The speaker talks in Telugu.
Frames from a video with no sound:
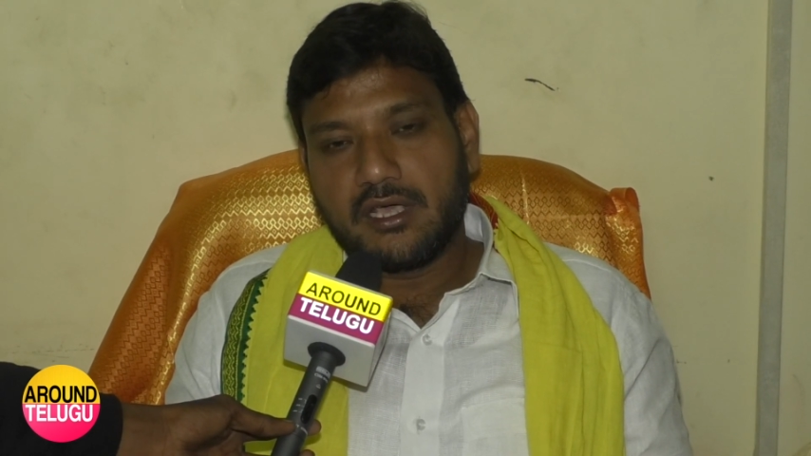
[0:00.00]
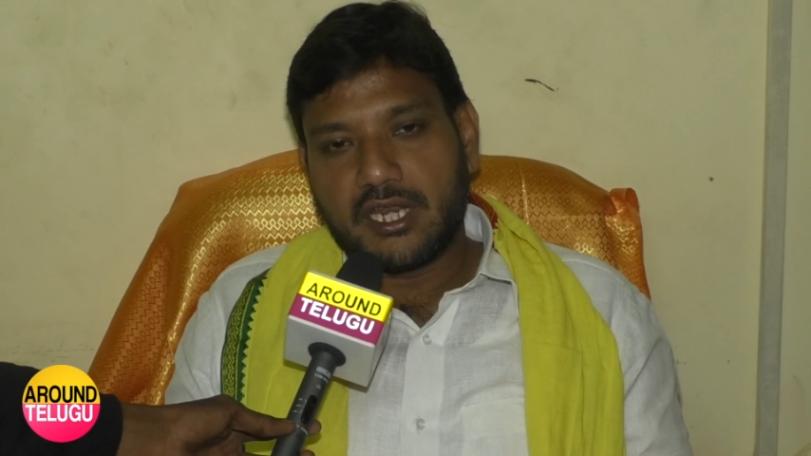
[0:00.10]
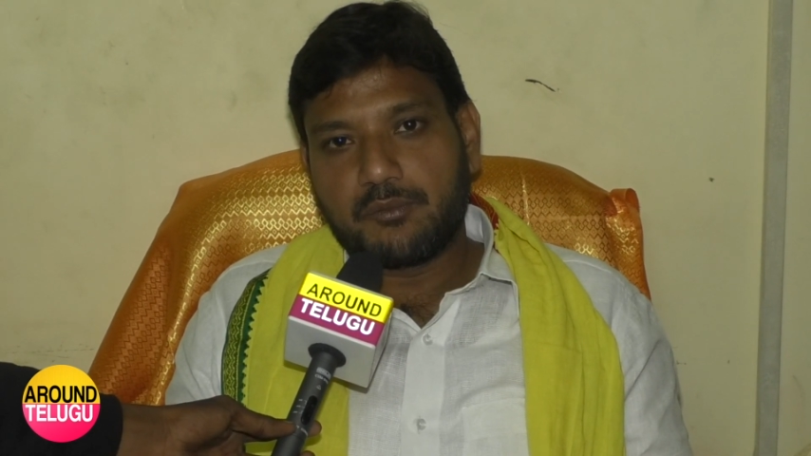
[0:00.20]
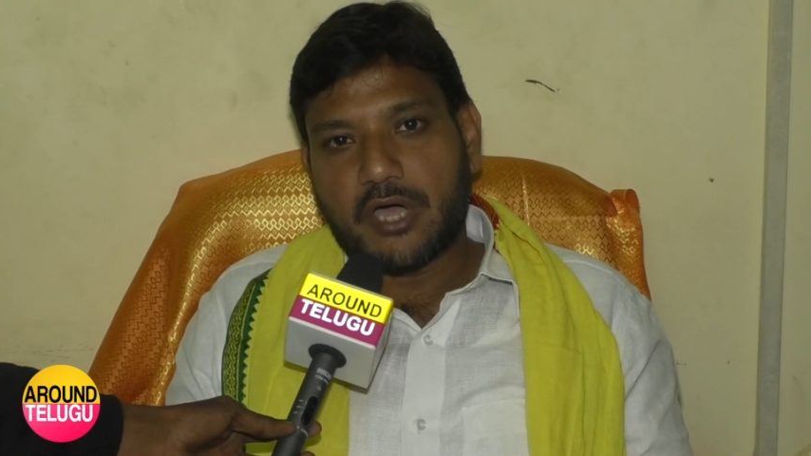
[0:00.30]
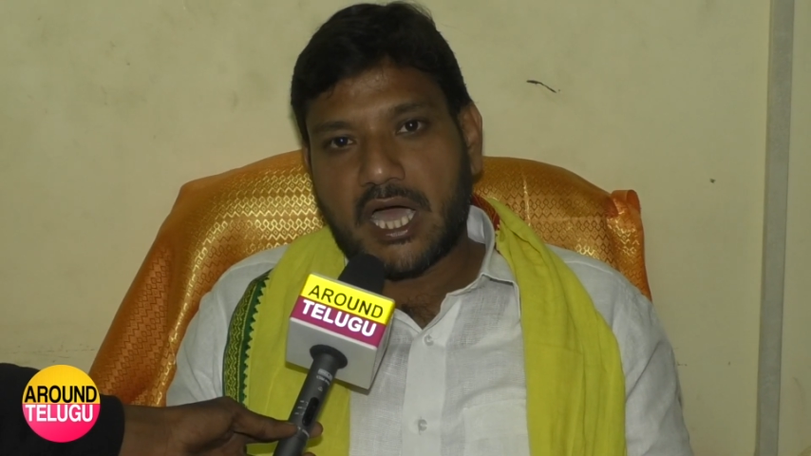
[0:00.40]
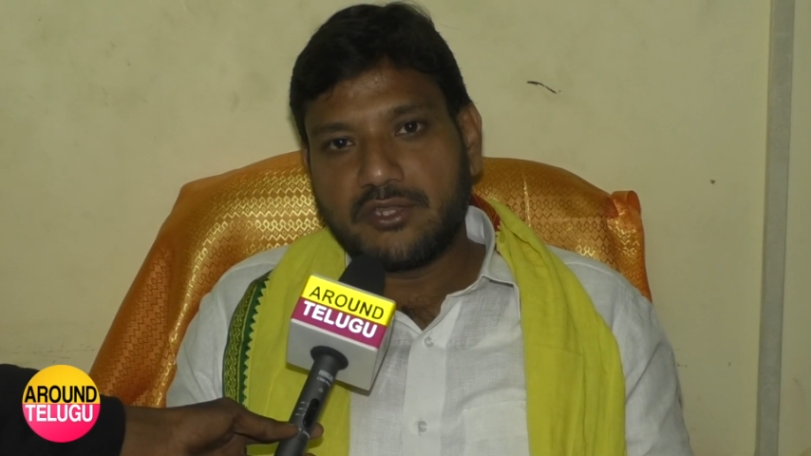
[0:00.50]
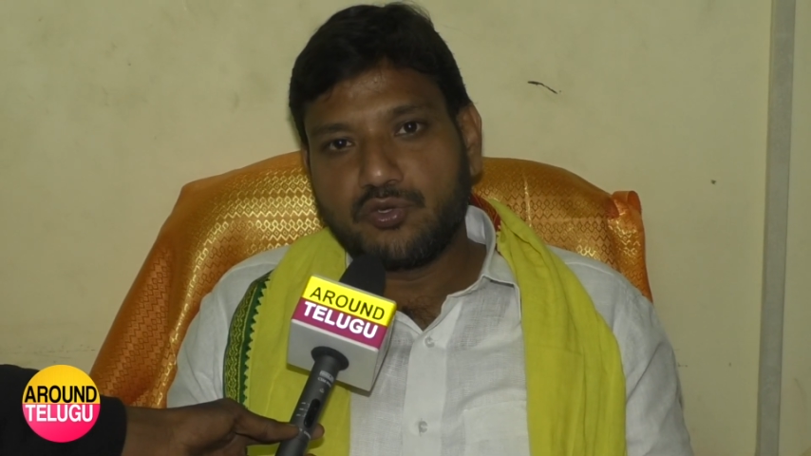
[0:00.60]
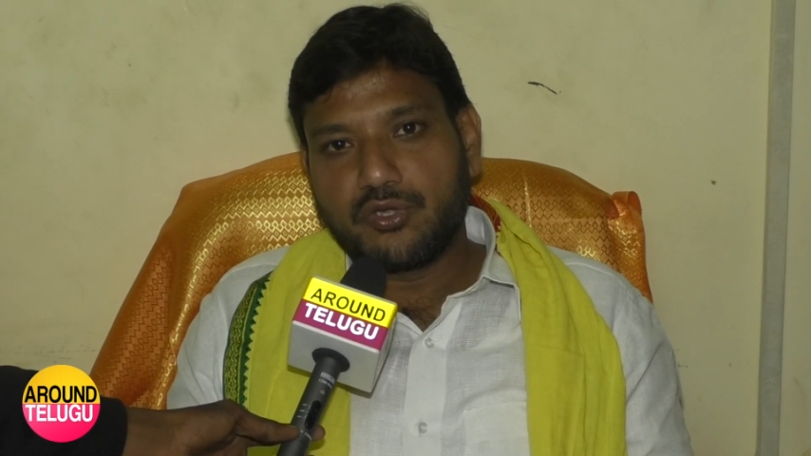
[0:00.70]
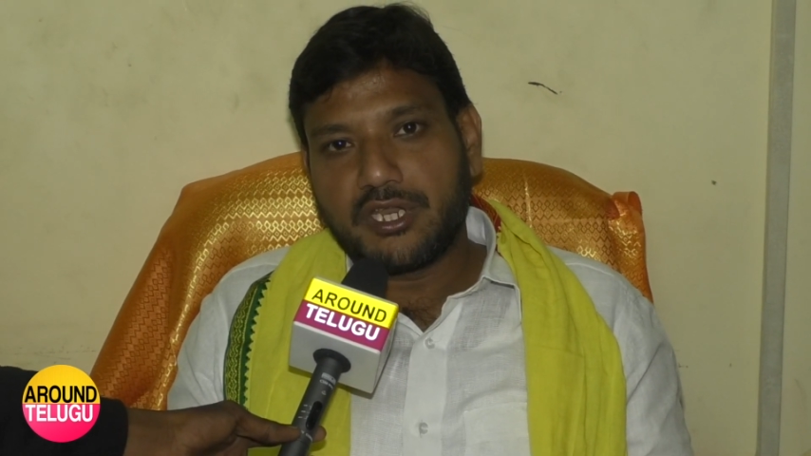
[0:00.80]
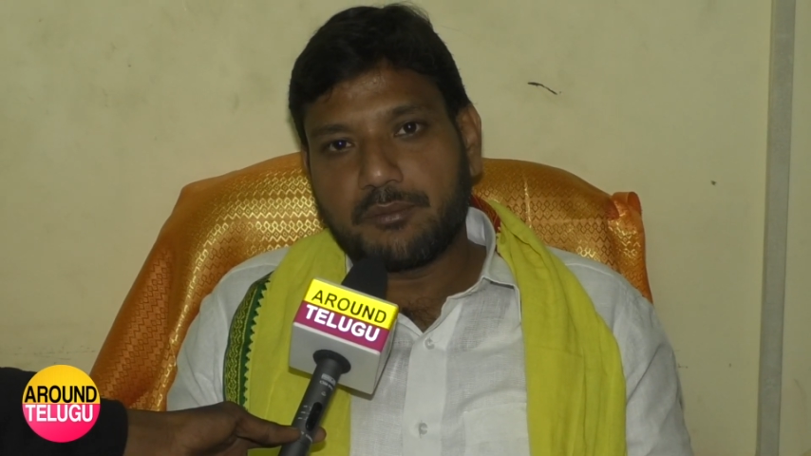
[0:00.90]
రేపు
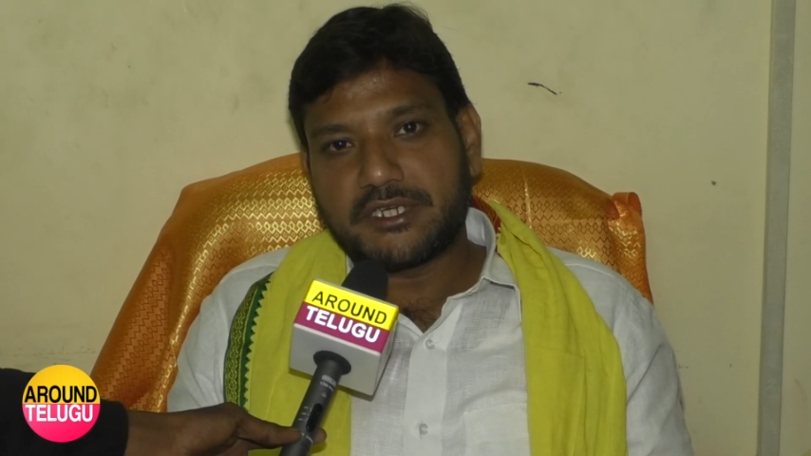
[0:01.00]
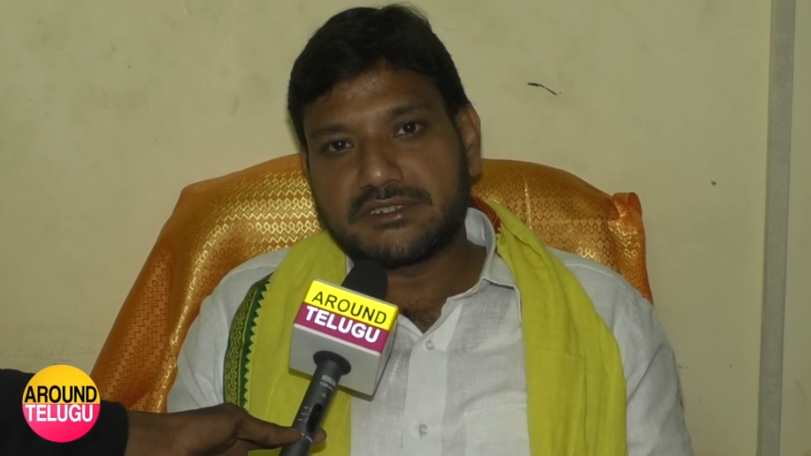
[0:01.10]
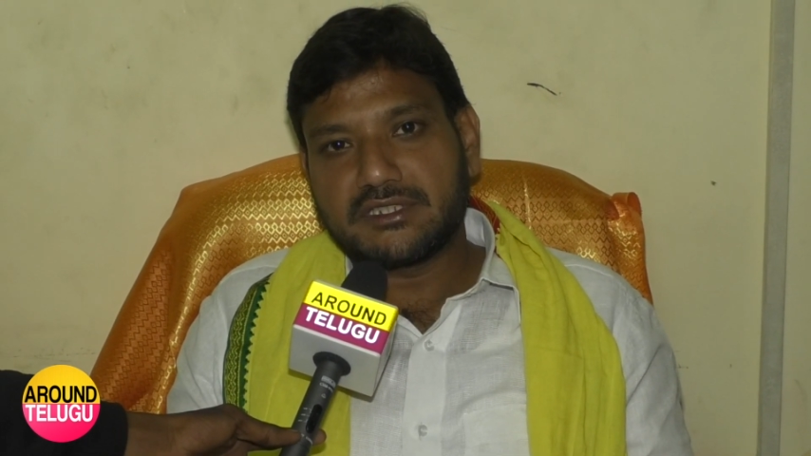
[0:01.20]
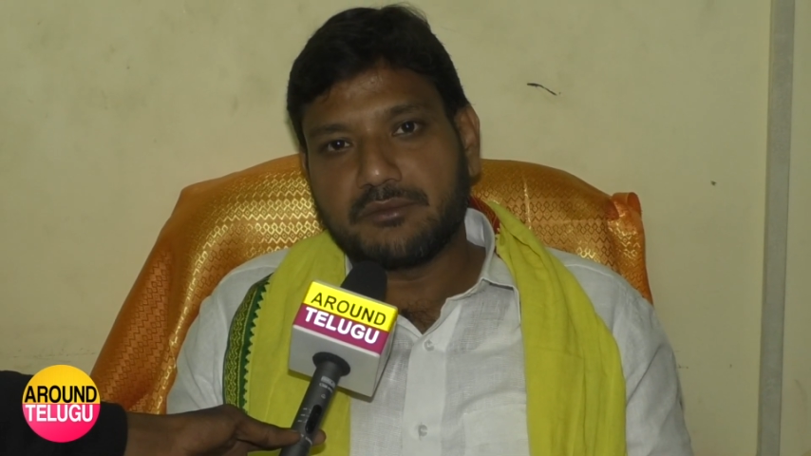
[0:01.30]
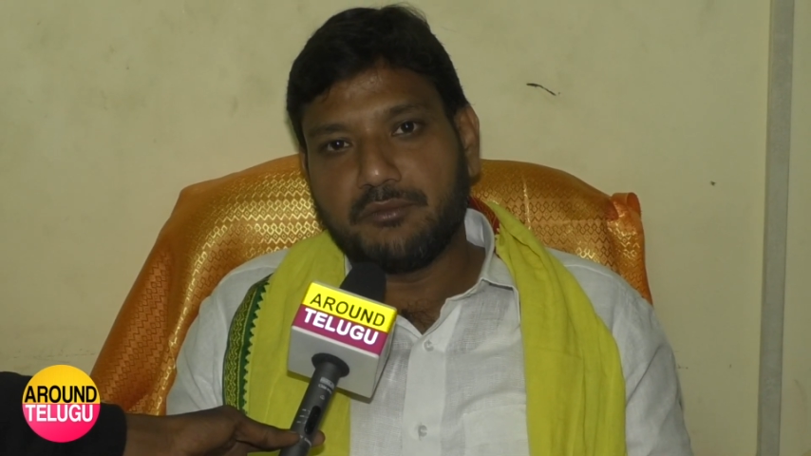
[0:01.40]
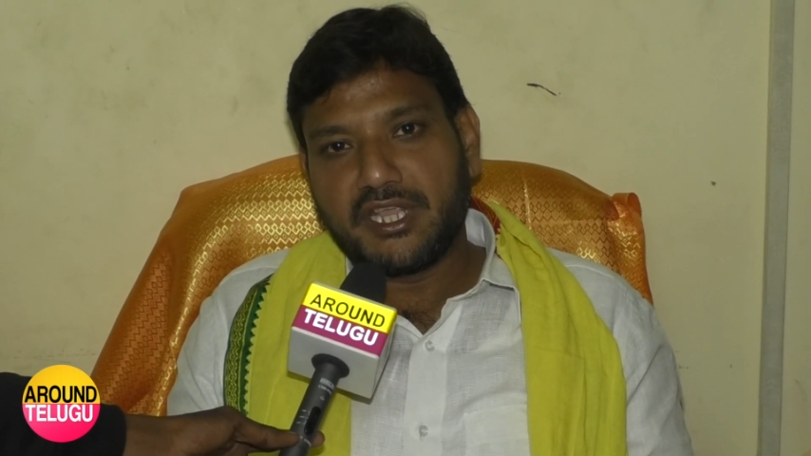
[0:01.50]
ఆదుకునే పరిస్థితి